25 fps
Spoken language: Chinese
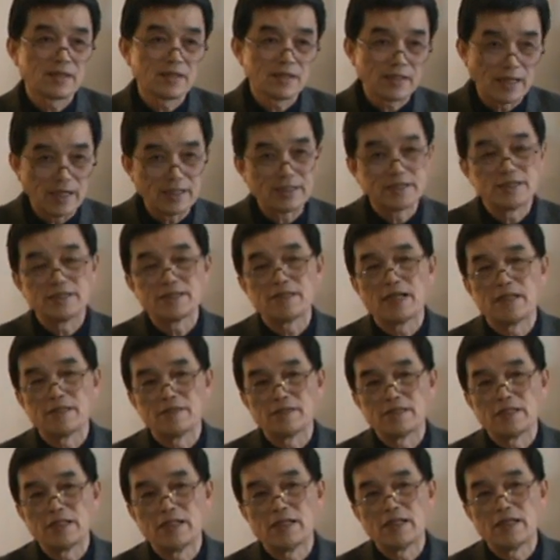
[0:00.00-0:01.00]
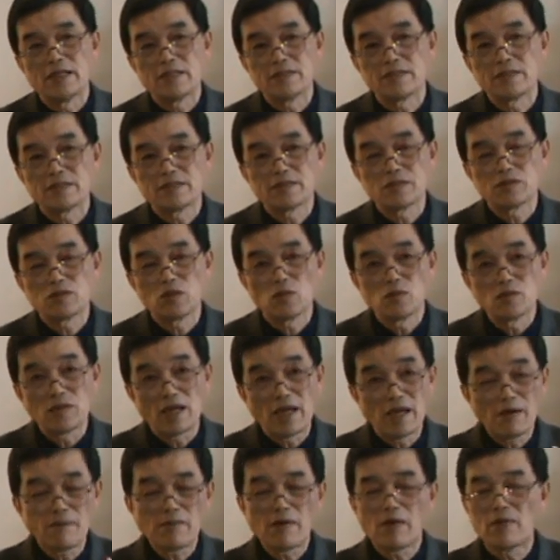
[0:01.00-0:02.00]
开始产生了，就是从
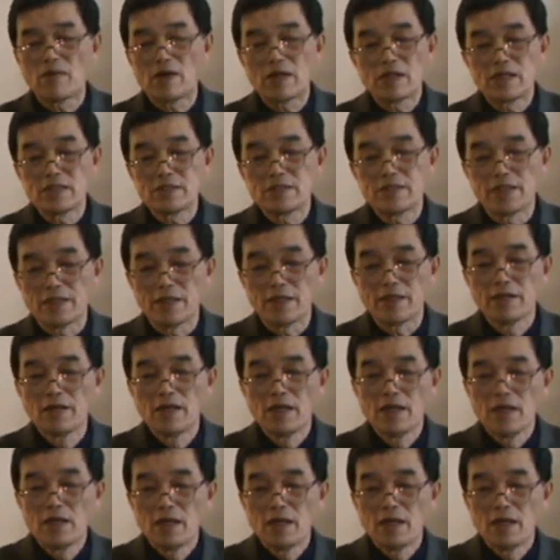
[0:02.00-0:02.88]
两百万年前，